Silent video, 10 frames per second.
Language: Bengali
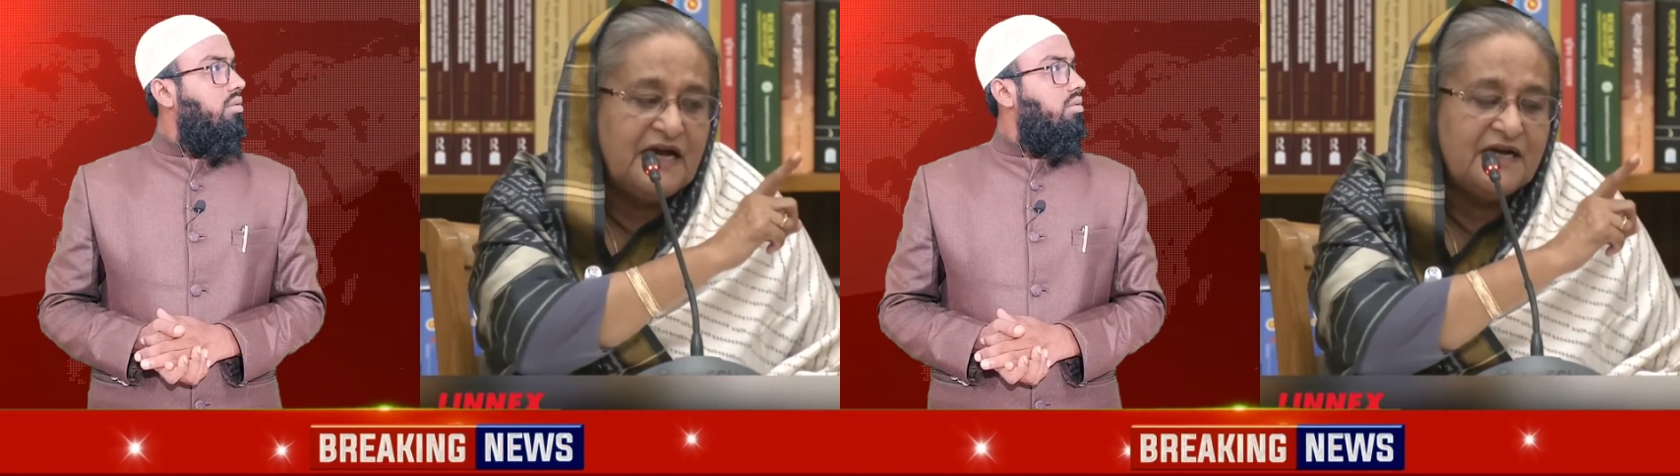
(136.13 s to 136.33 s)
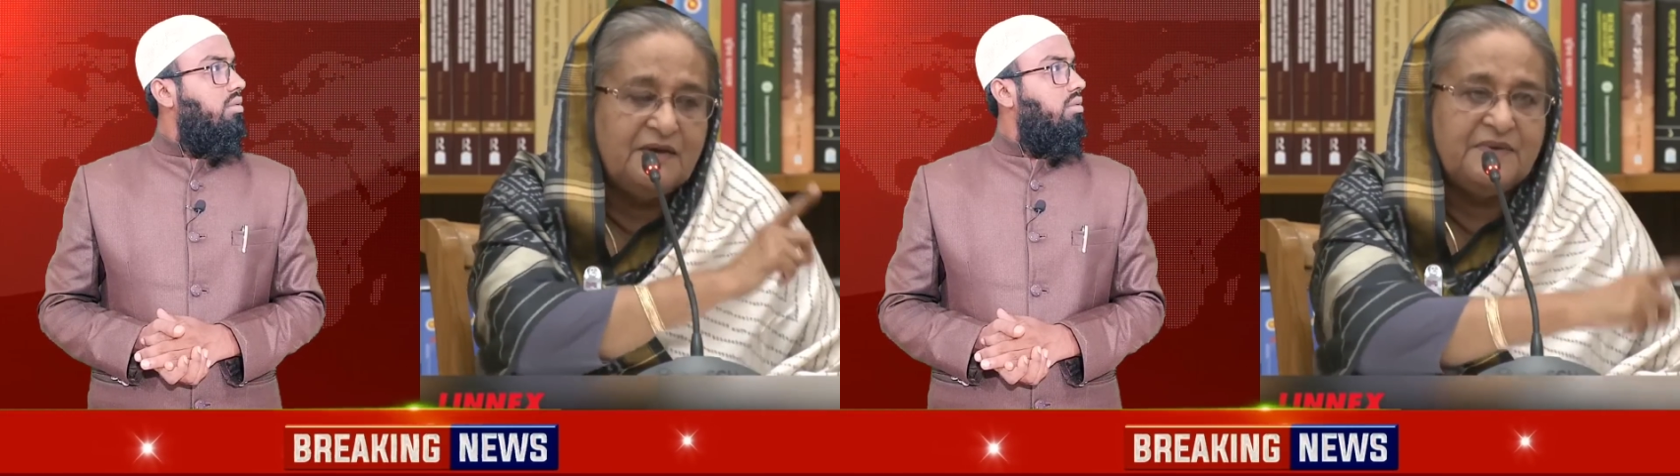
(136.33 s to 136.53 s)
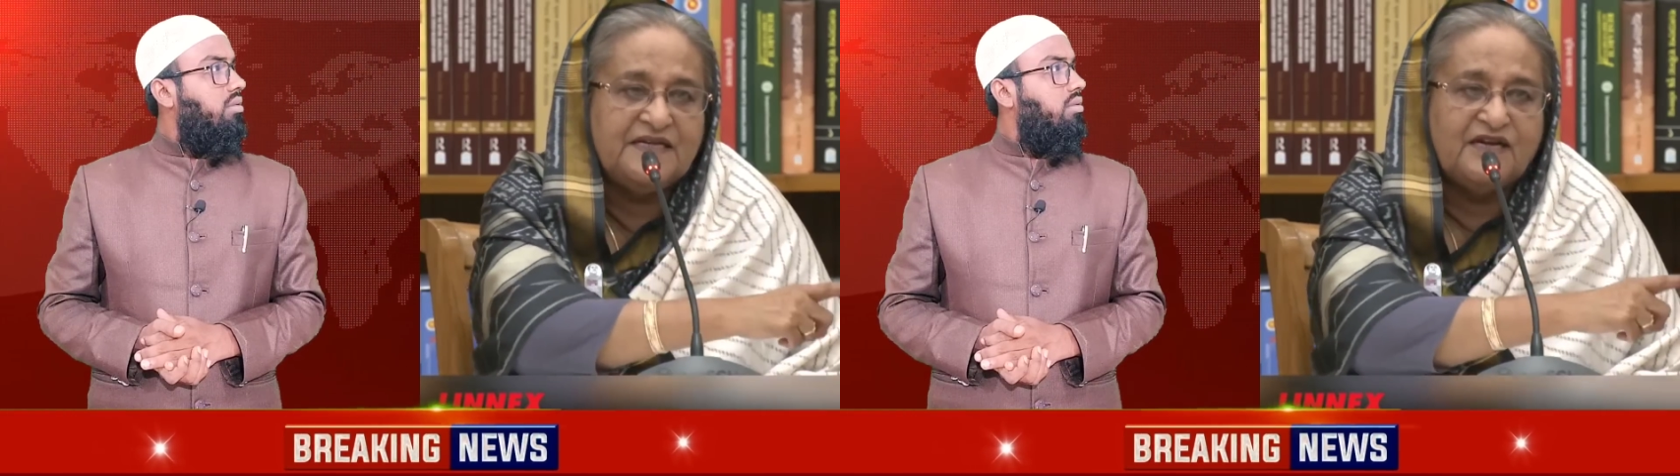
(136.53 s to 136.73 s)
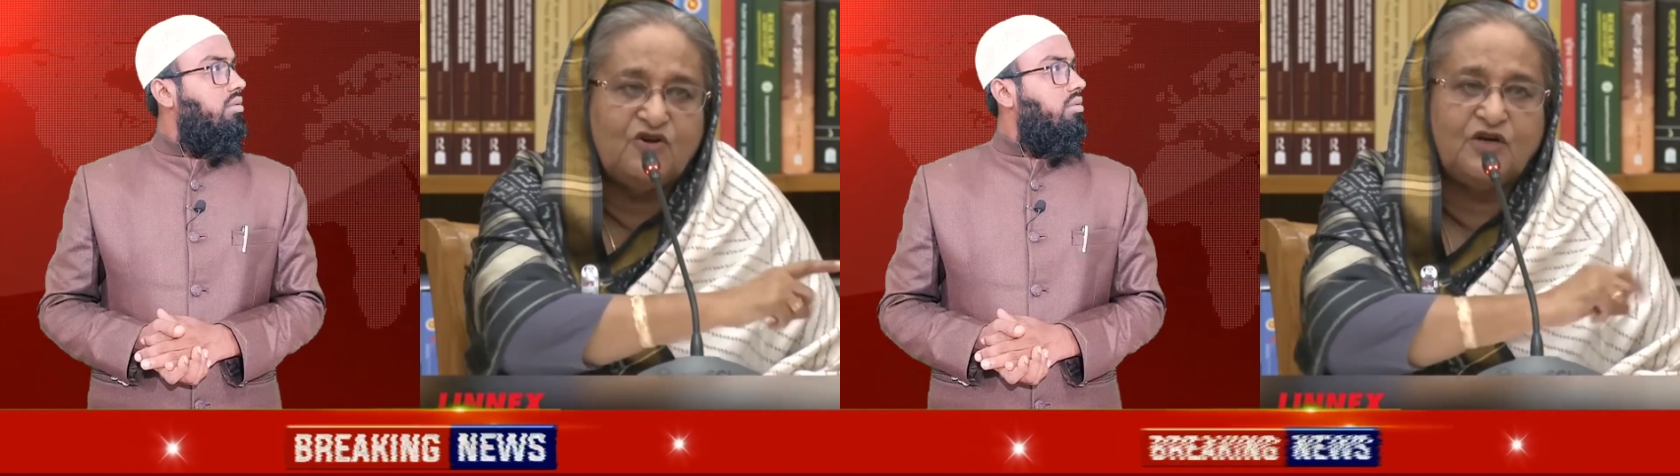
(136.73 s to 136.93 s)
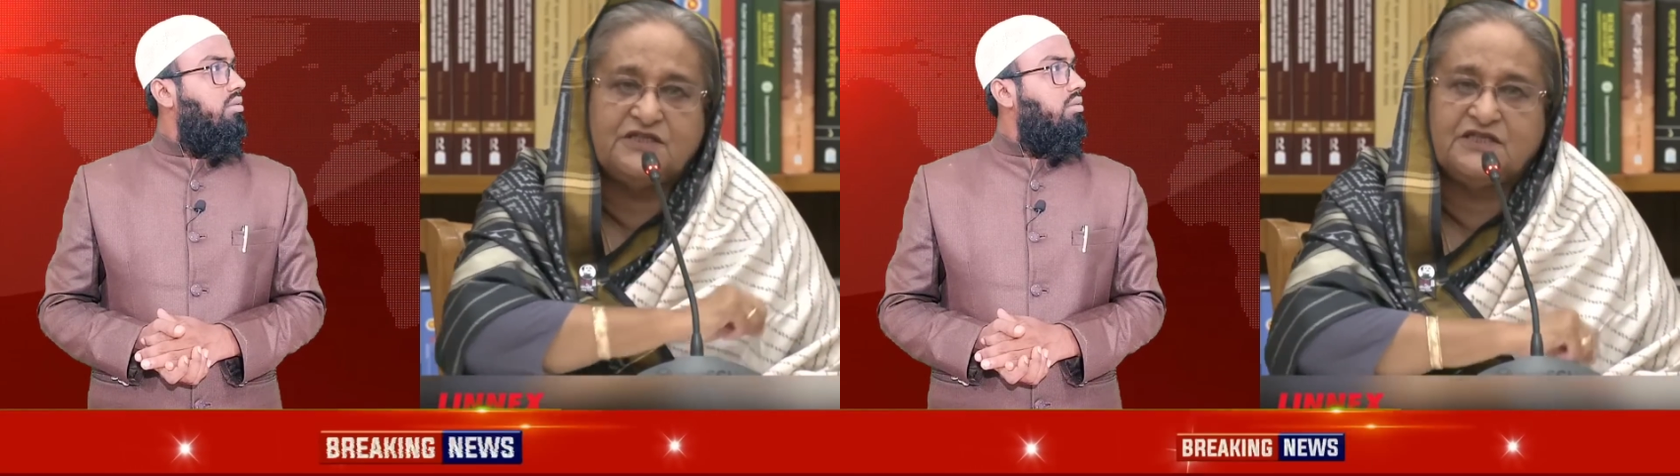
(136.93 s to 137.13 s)
ঢাকা মেডিকেল
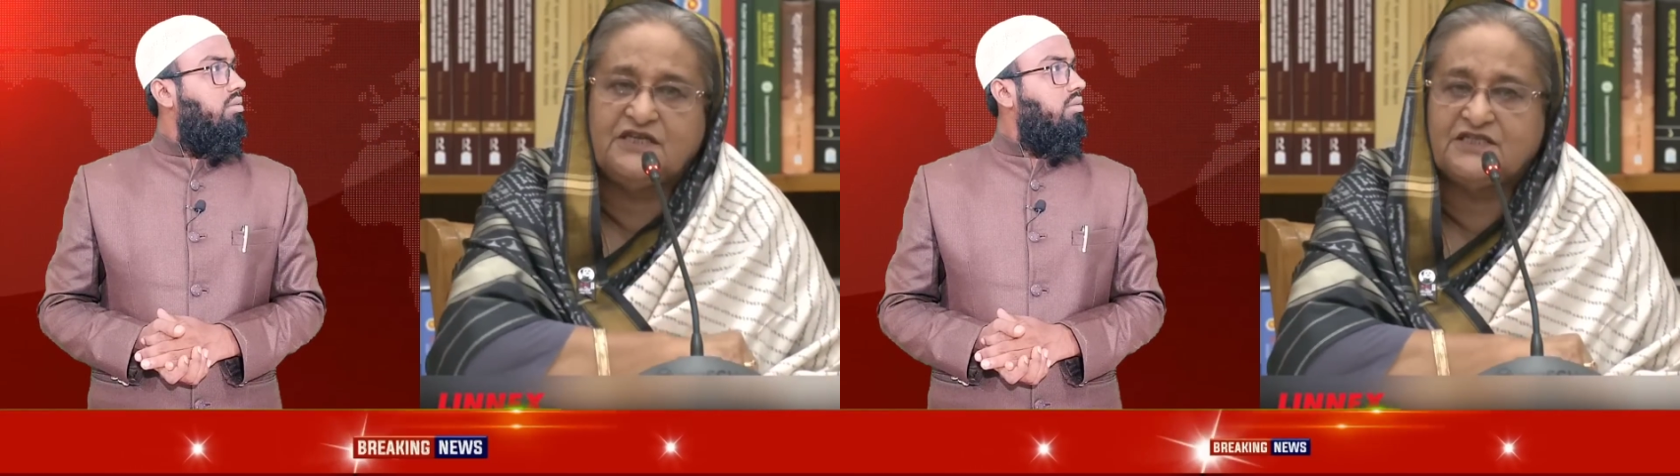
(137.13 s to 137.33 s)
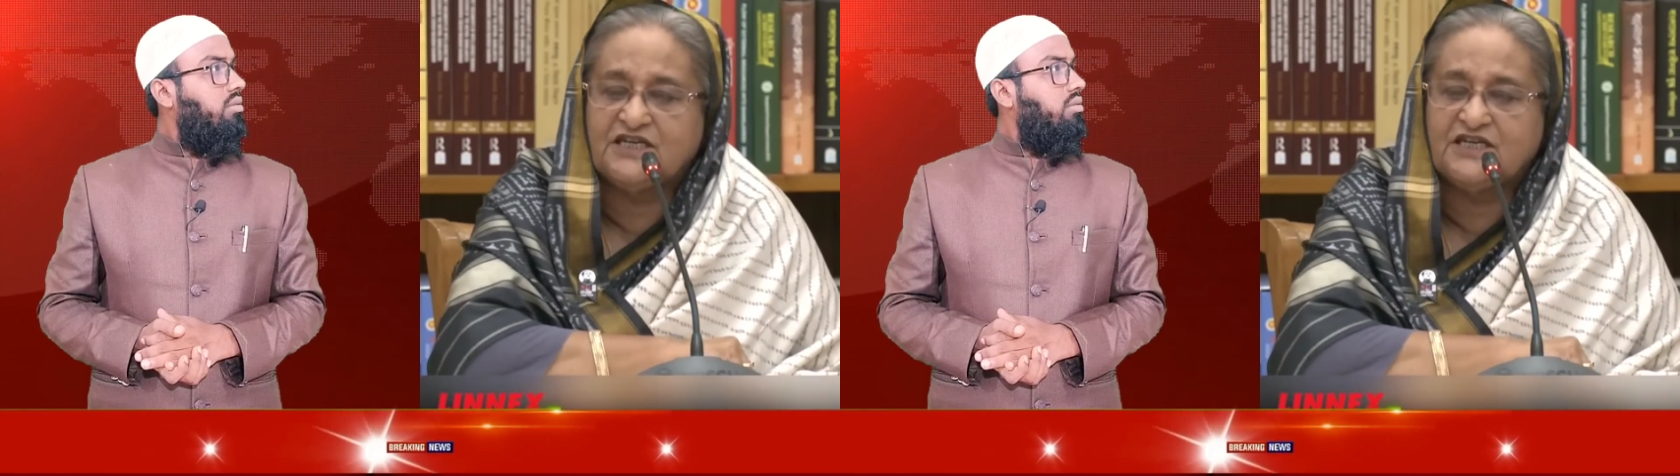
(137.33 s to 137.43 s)
কলেজে নিয়ে